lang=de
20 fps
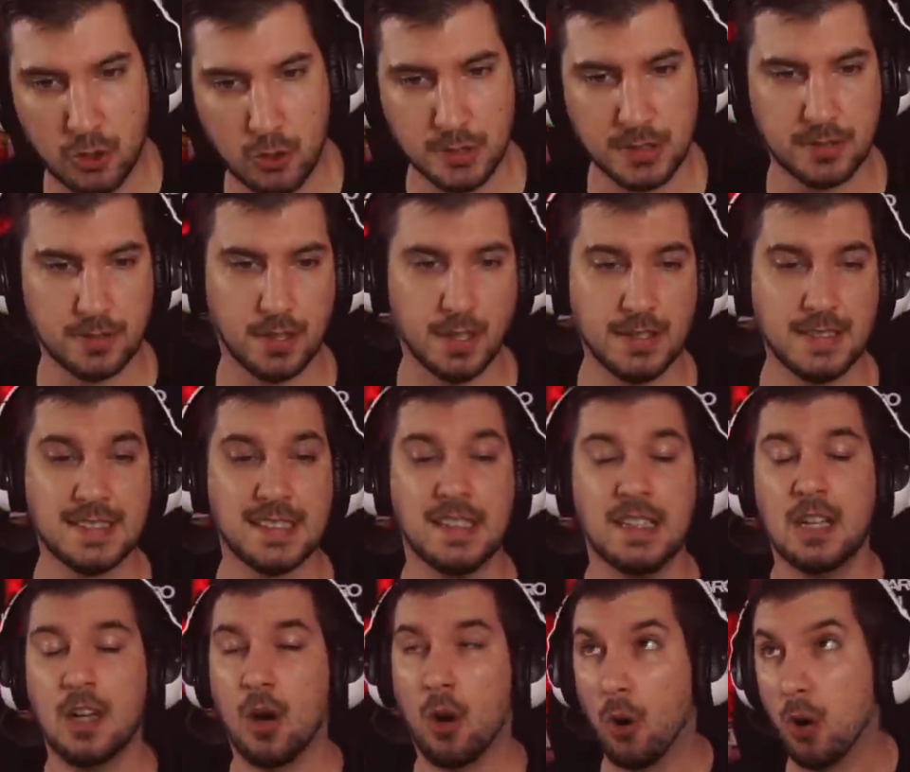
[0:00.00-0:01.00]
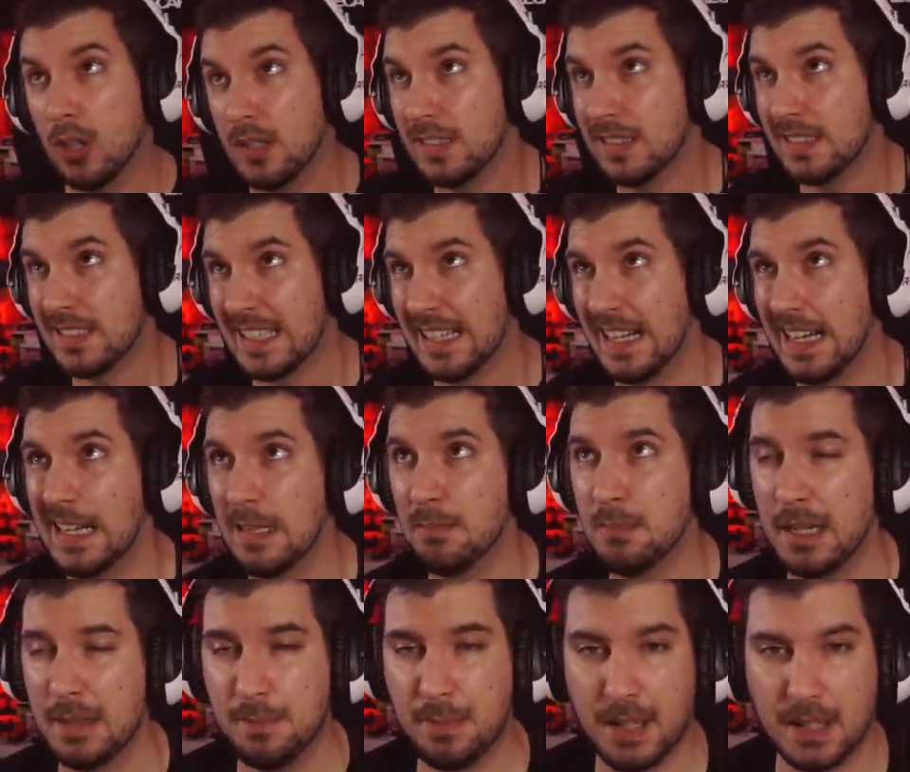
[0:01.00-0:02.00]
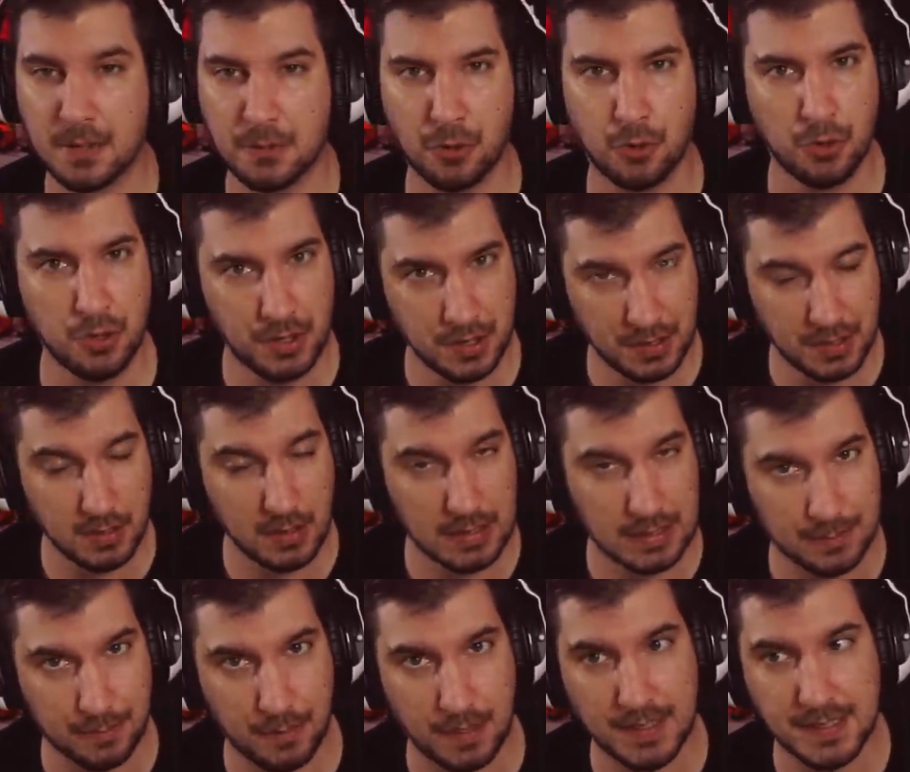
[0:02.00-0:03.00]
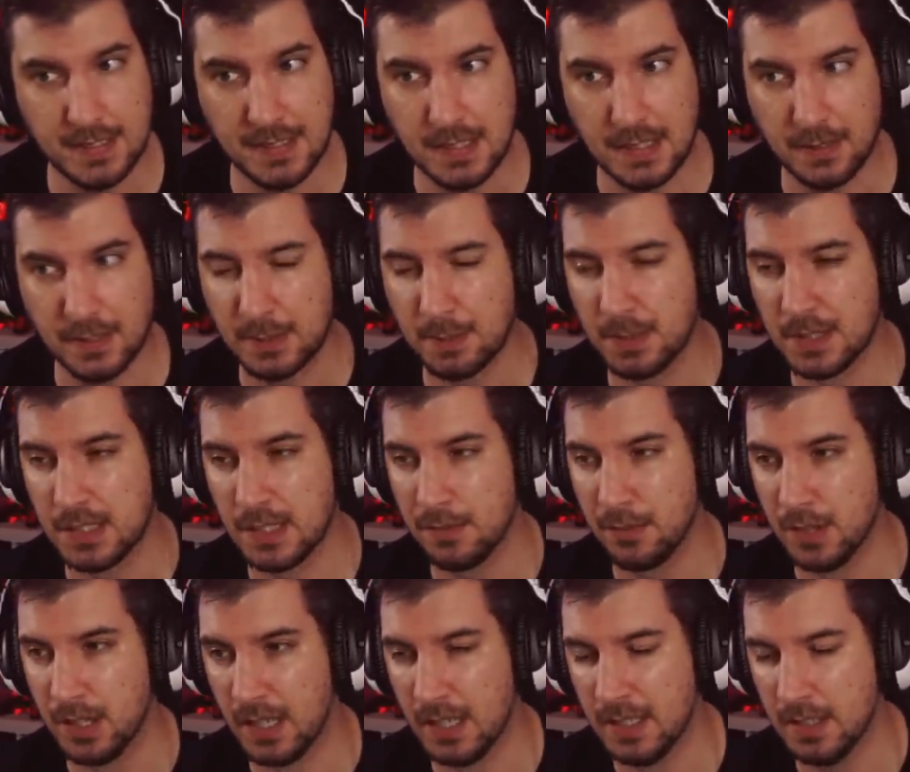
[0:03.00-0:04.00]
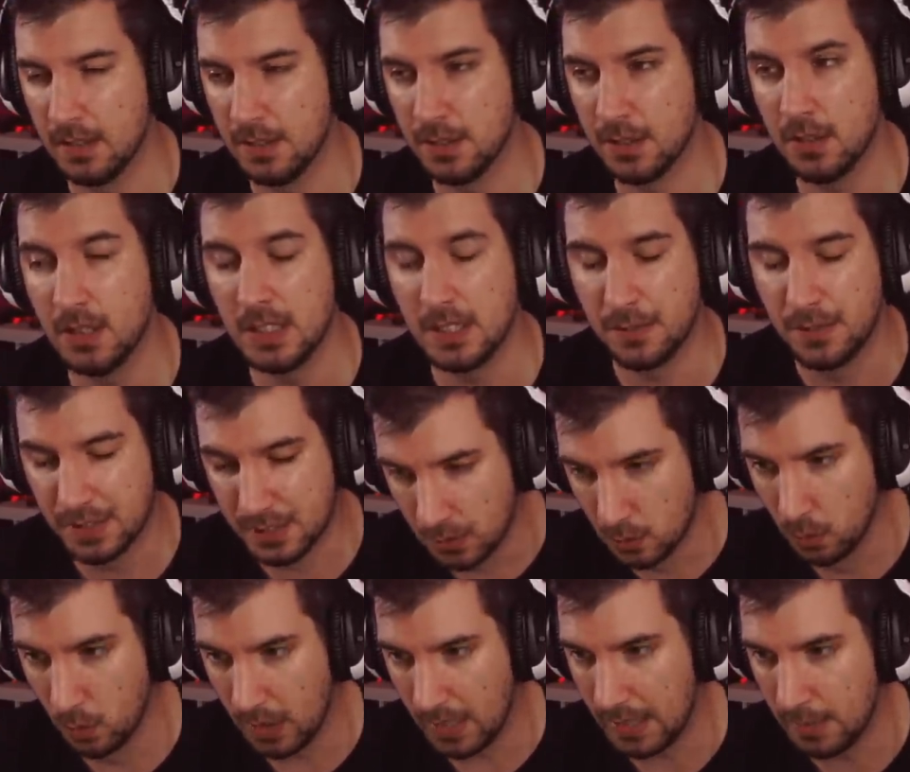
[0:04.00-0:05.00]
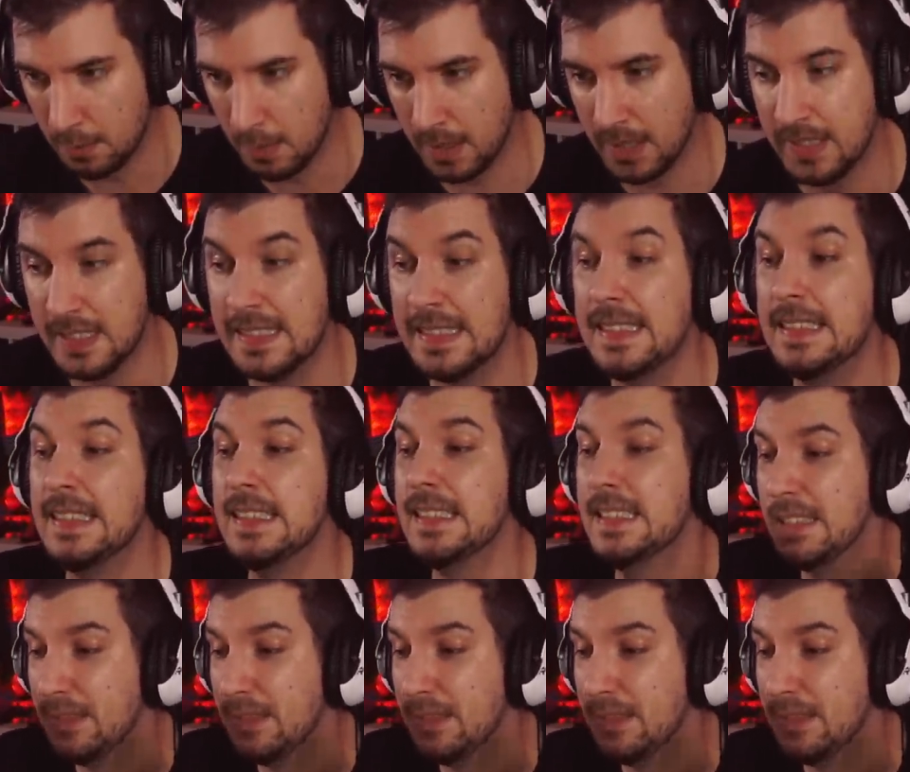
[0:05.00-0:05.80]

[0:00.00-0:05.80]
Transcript: Schlusssatz, heute kamen ein paar Gerüchte, ich weiß nicht, was man davon halten soll, ich will es nur einmal in